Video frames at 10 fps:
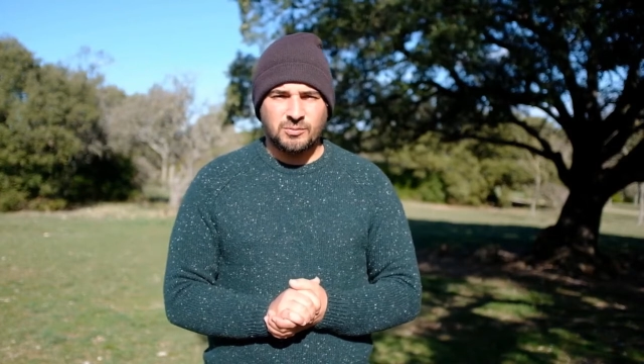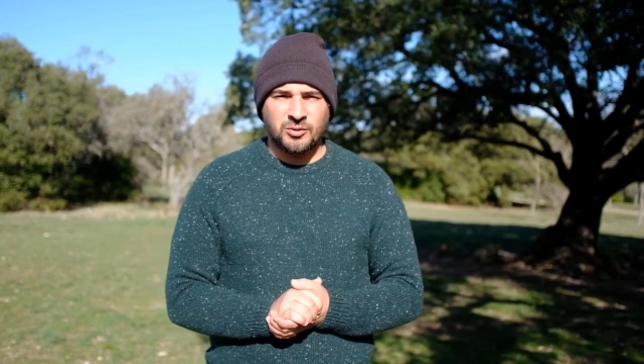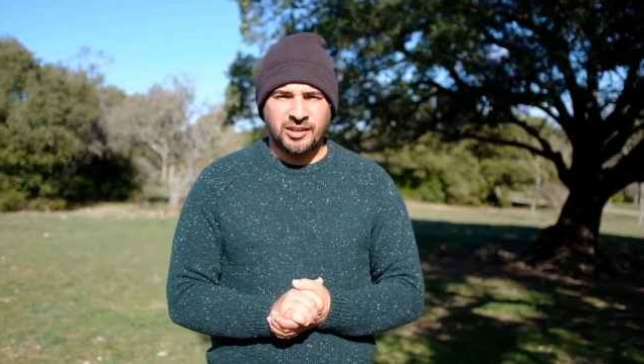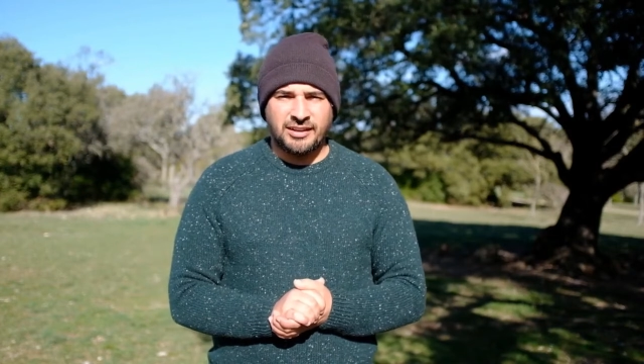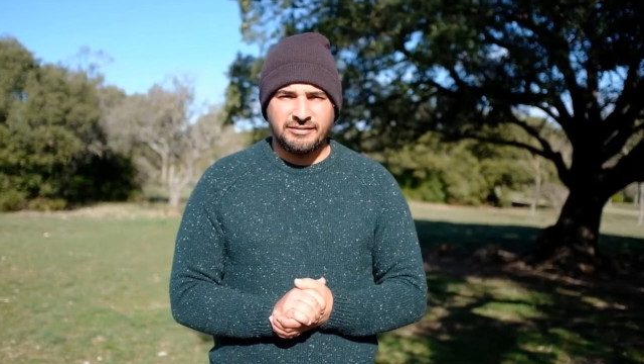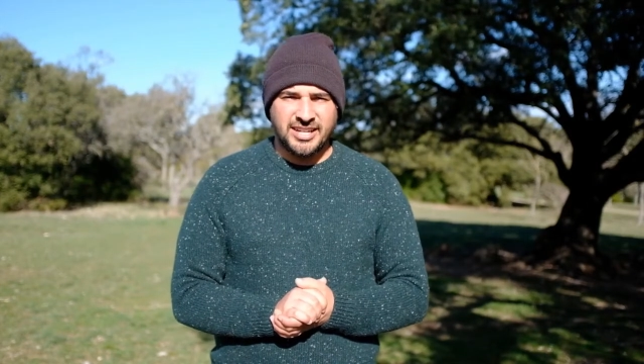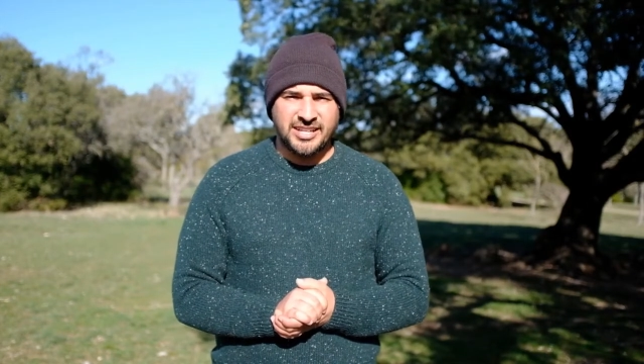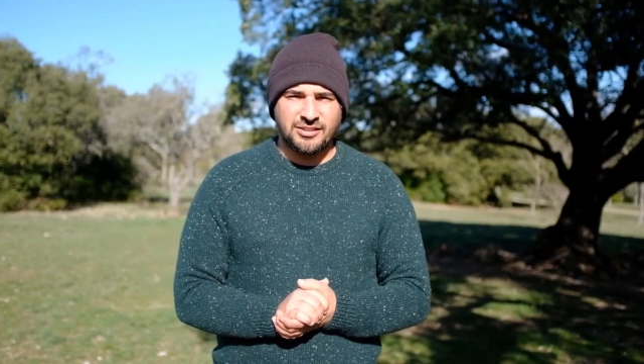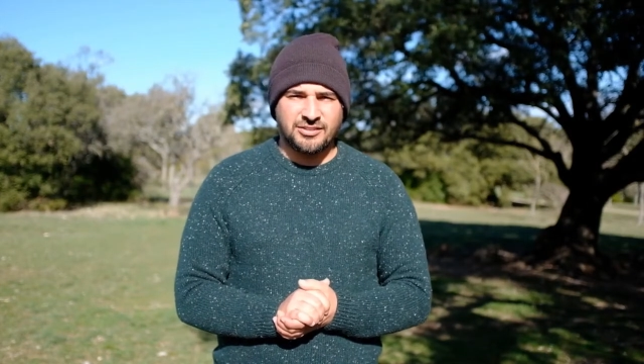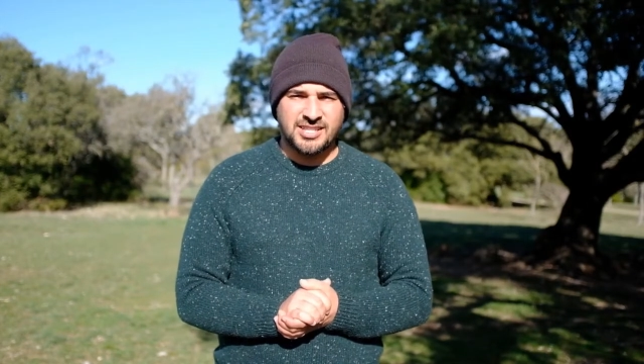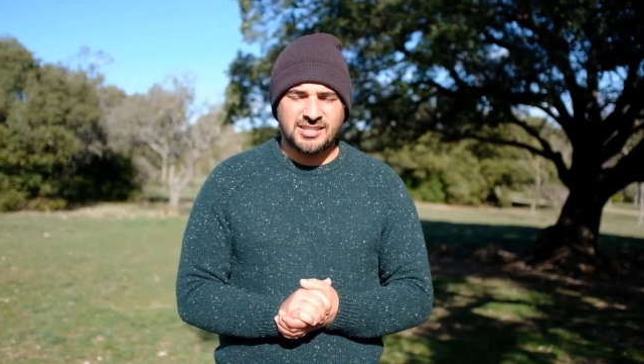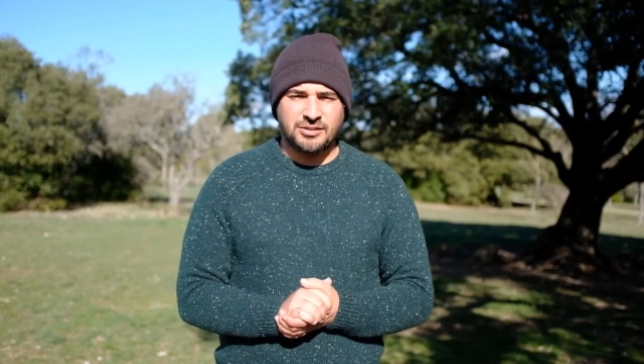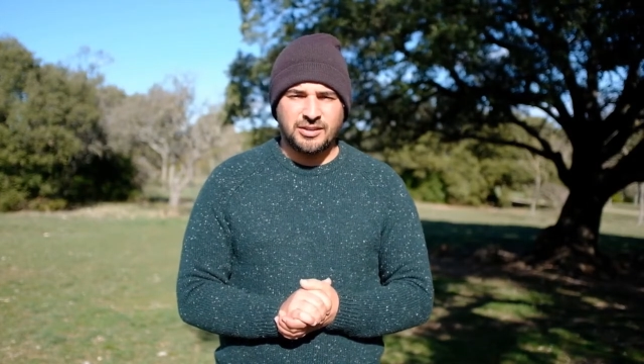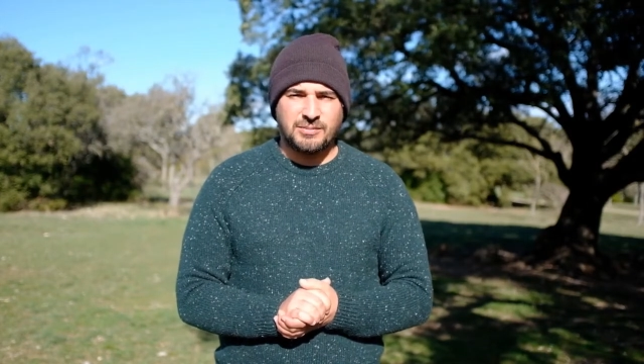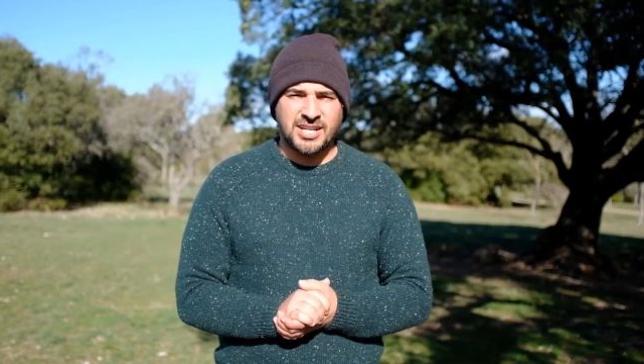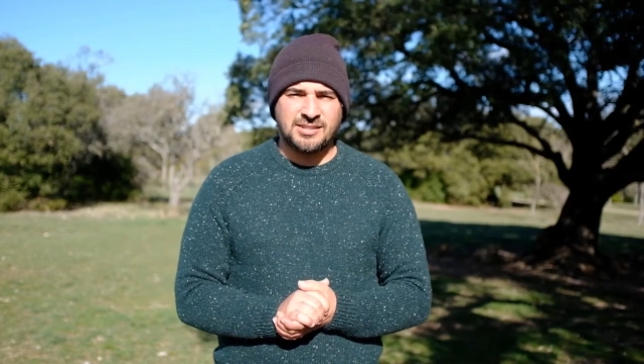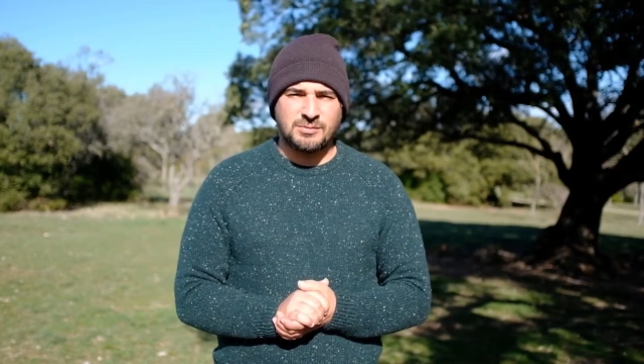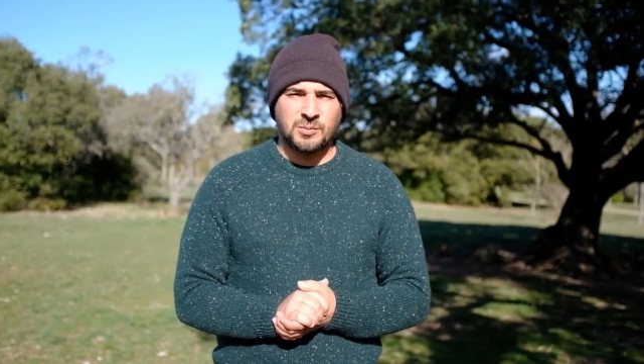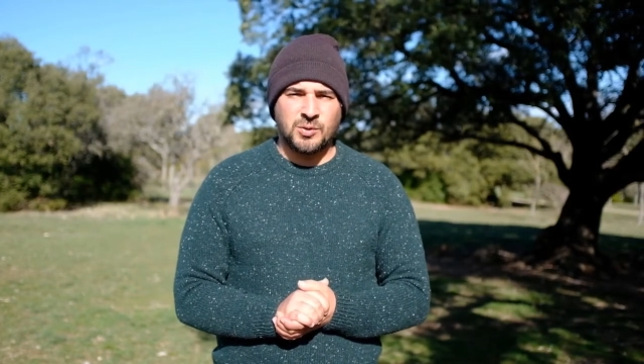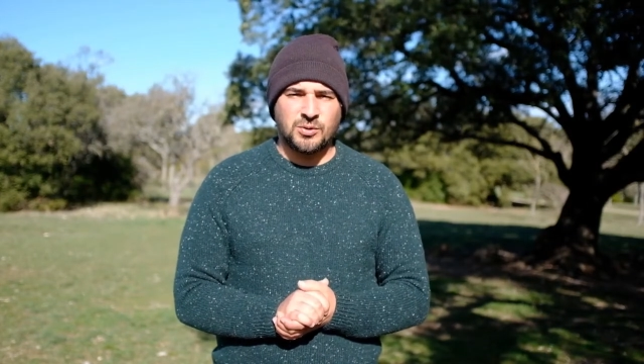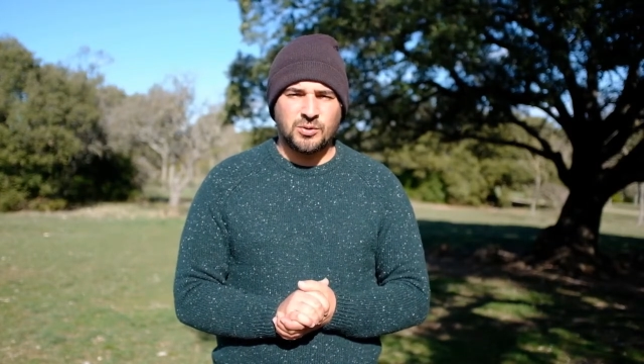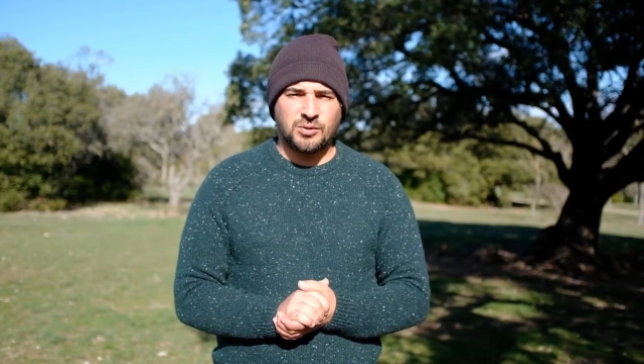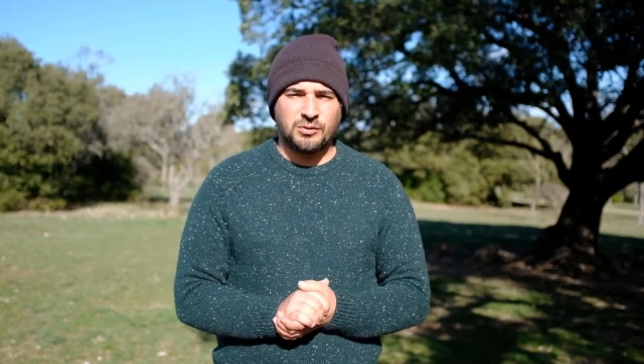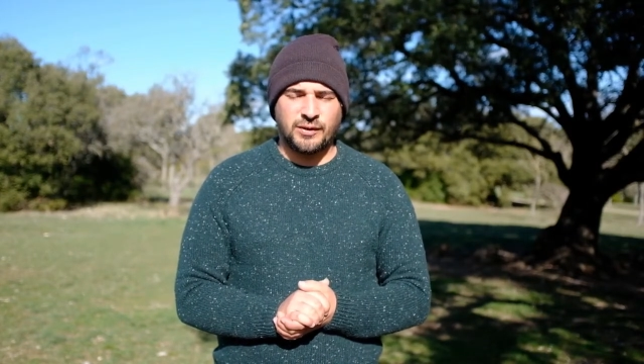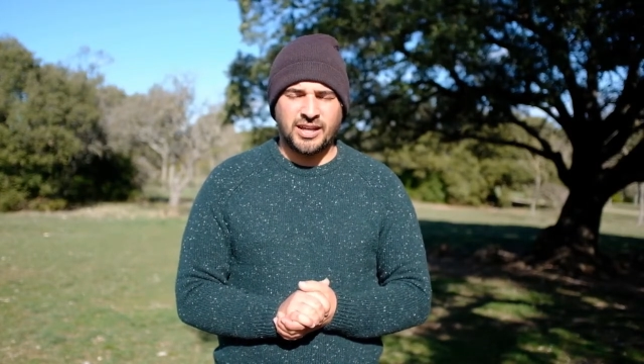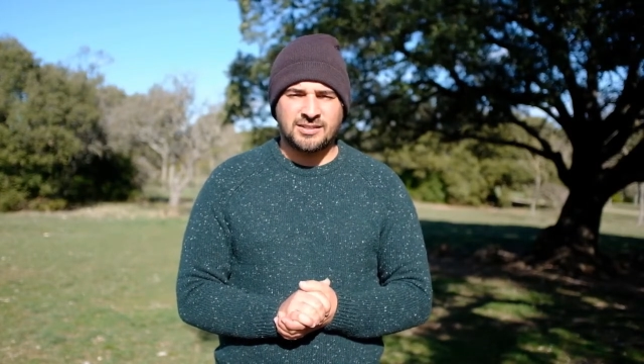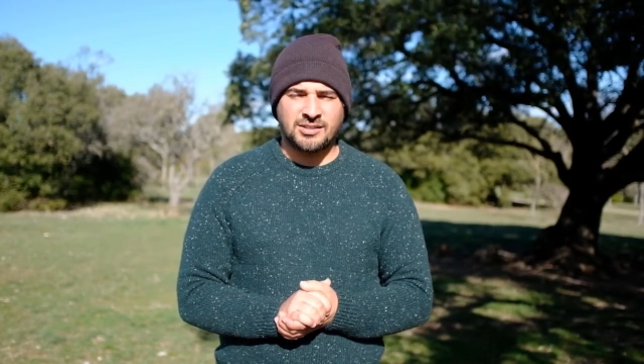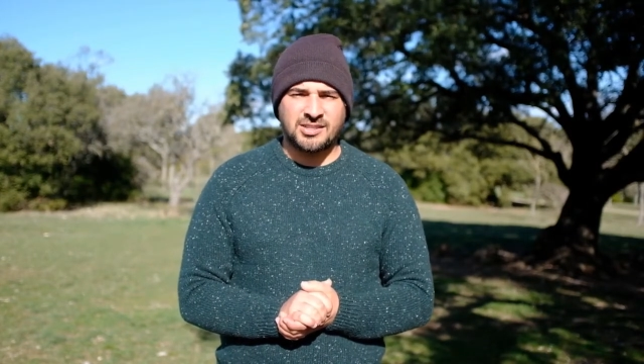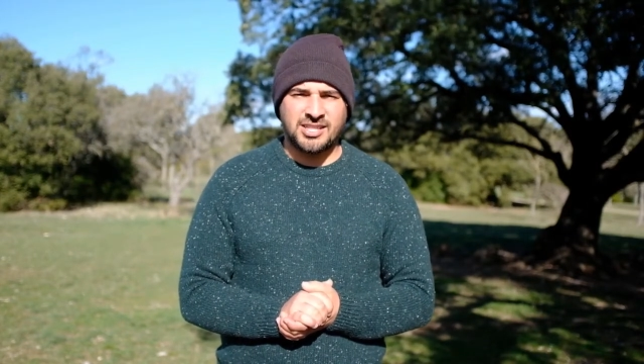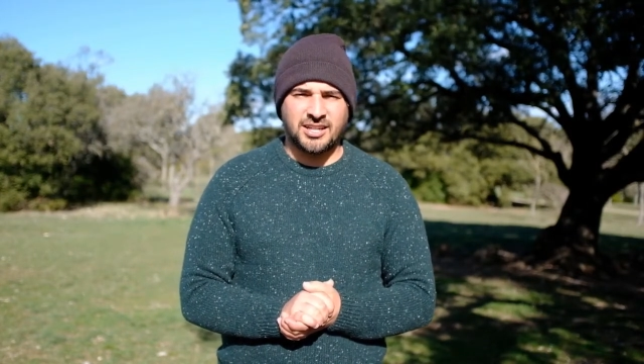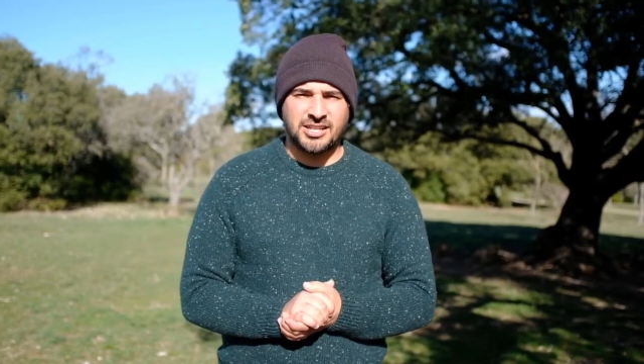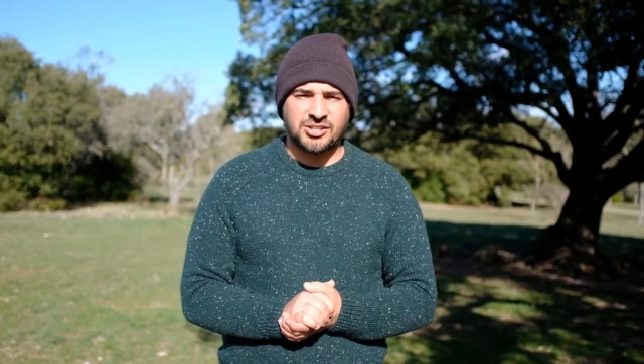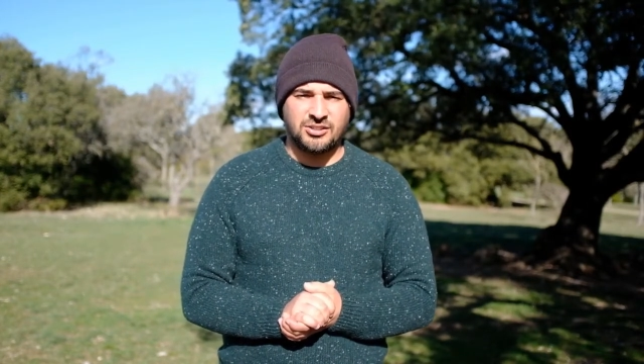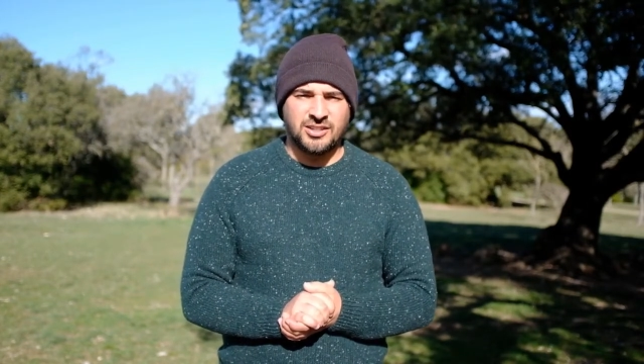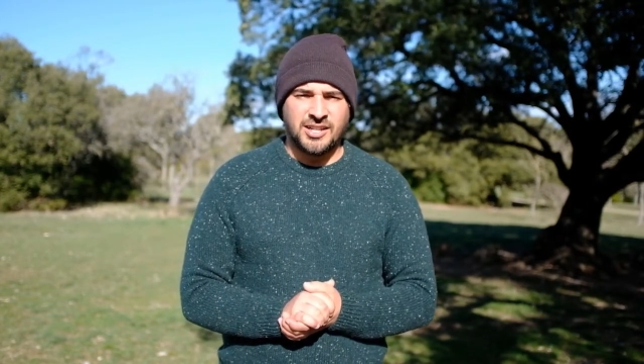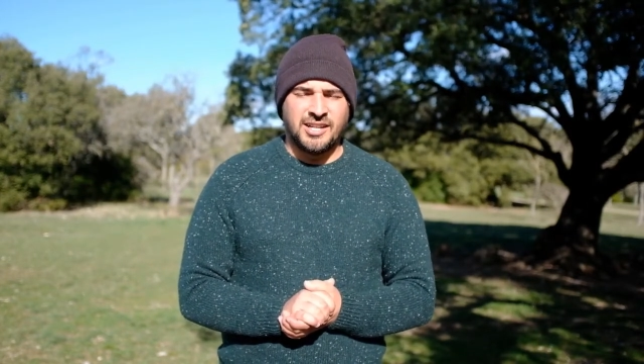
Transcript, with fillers: mon travail, en essayant un maximum de, de, faire sortir les gens.